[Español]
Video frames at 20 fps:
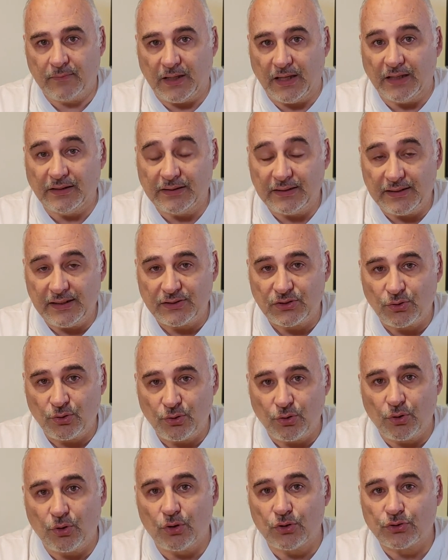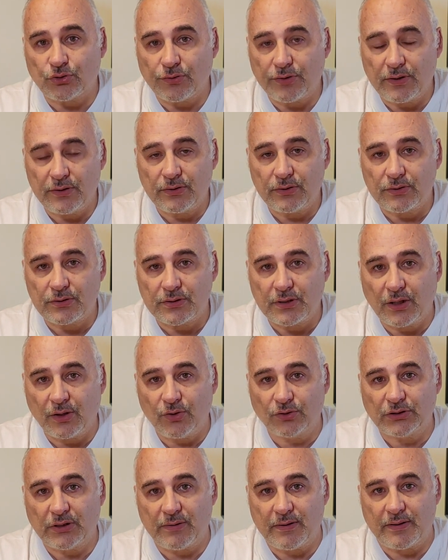Y tiene solo 800
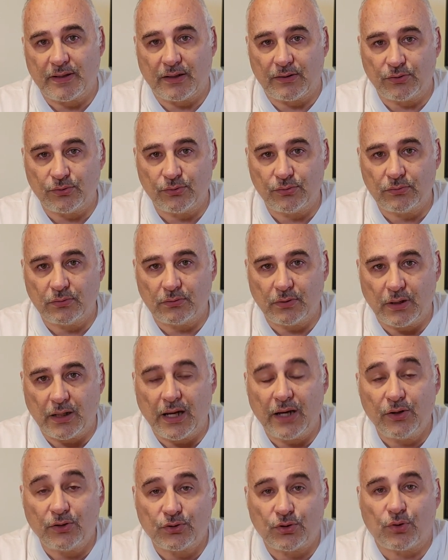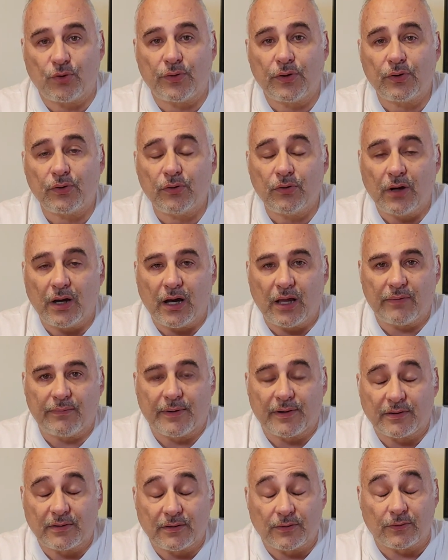ciclos de vida. Yo ahí os lo dejo
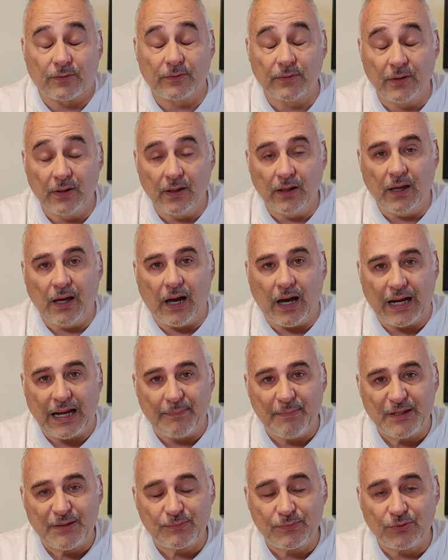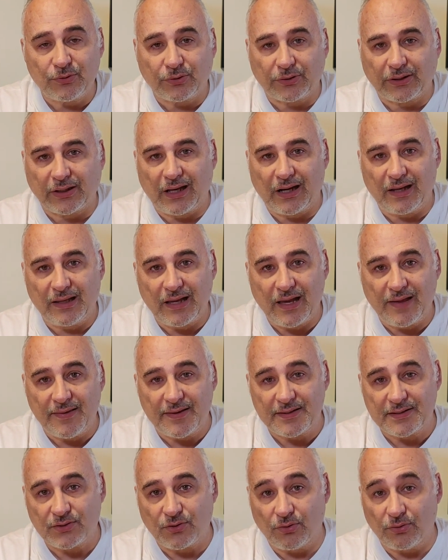advertido. Ahora mismo,
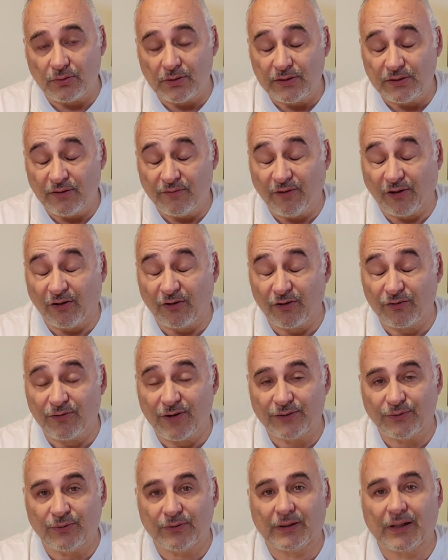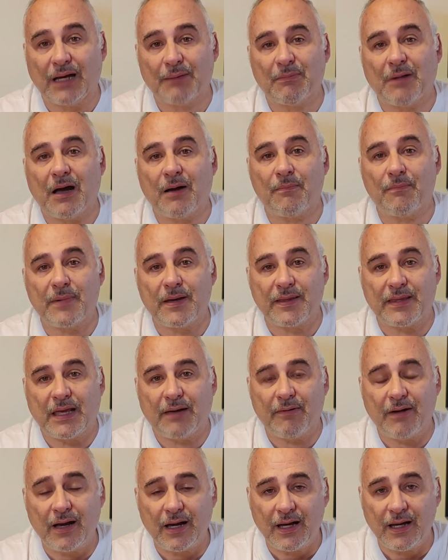realidades con litio ferrosfato en gama
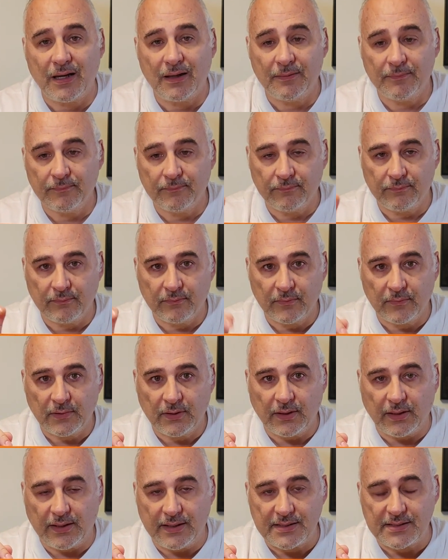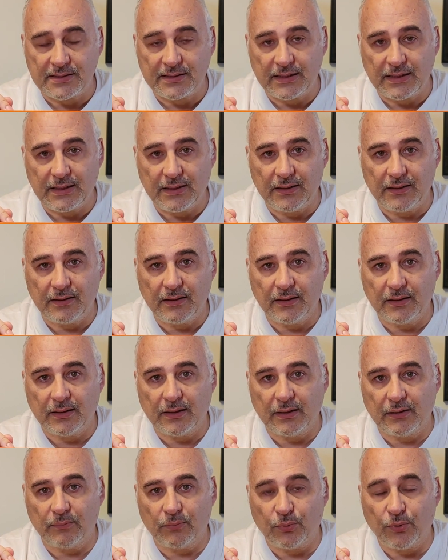media-baja. Este
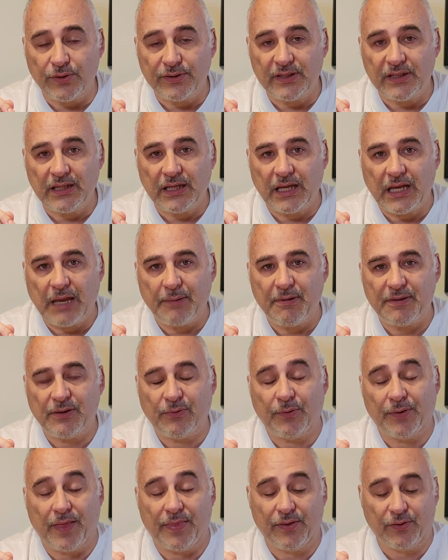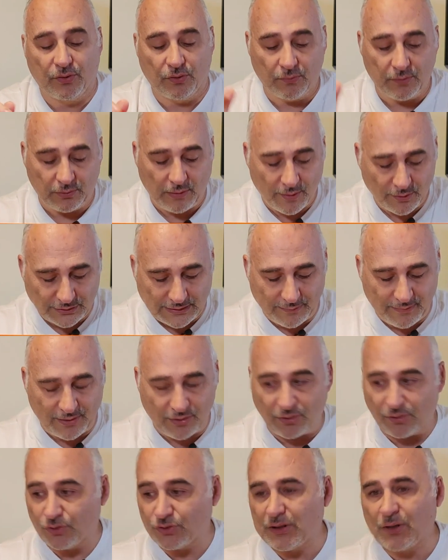Blue Yeti 55 Bueno, vamos a ver lo
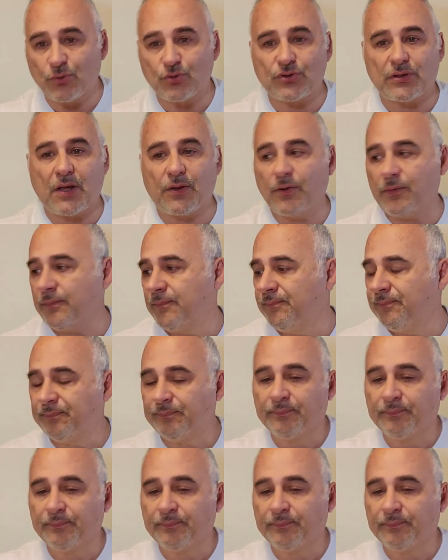que nos ha gustado.